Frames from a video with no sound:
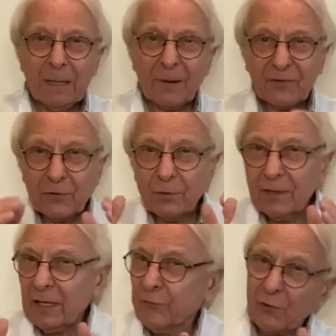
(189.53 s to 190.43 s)
Parce
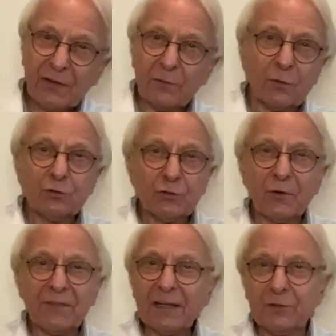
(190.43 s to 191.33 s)
qu'il faut savoir une chose, c'est